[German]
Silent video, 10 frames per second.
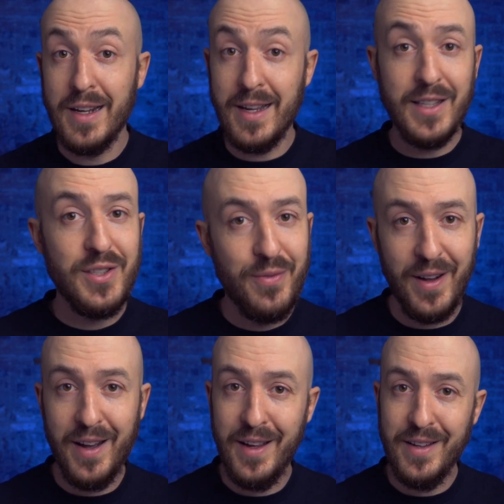ganz
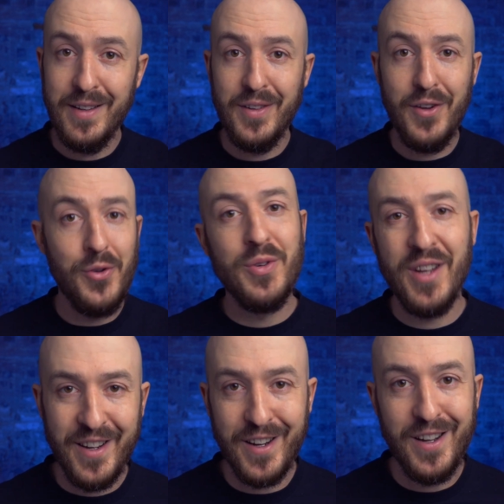frei
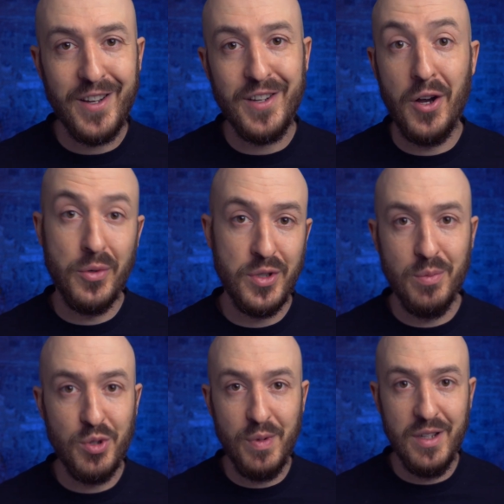irgendeiner Karte aus dem
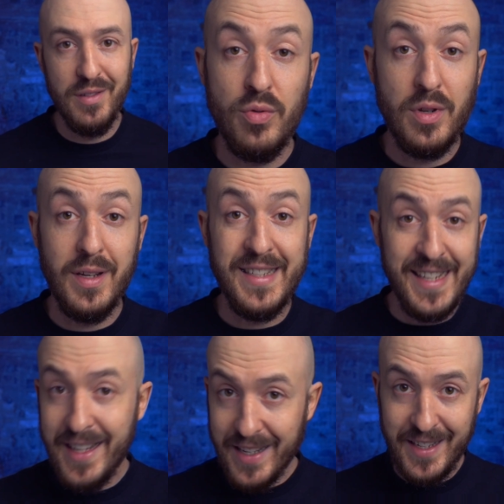Spiel. Und
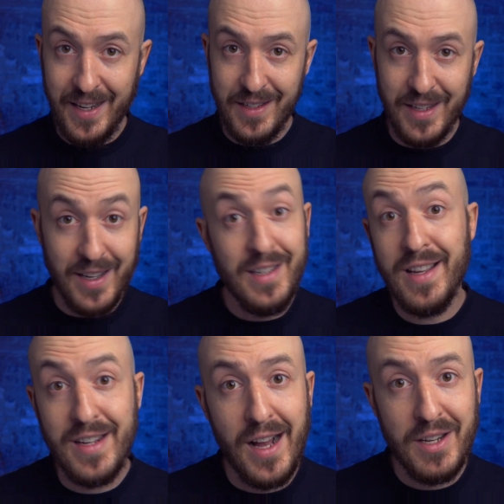jede Technik in
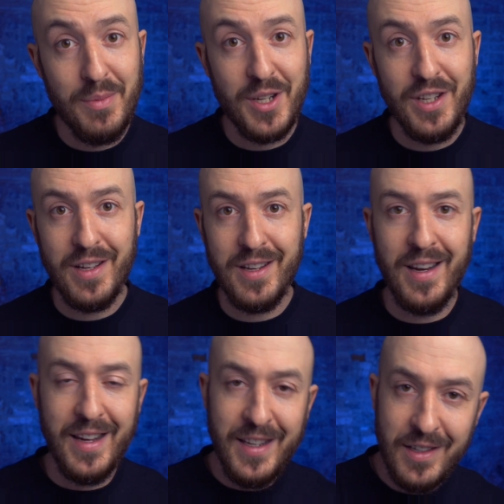der Kartenmagie hat
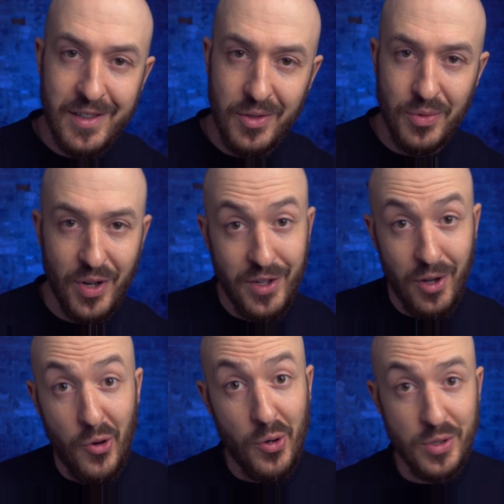eine innere und
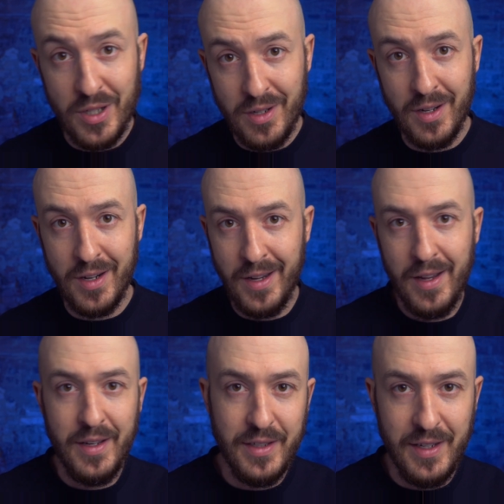eine äußere
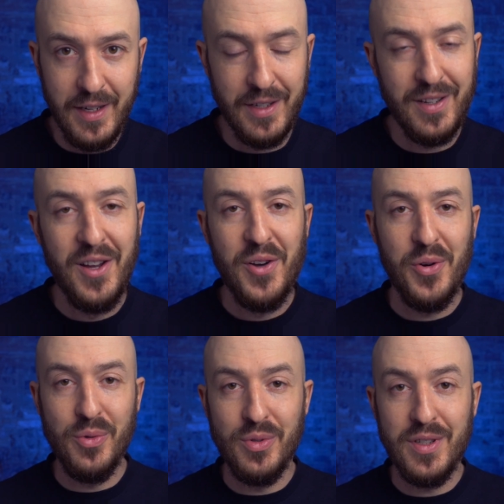Realität.
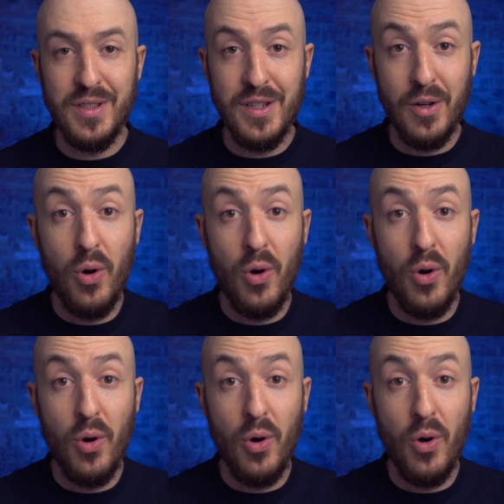Und die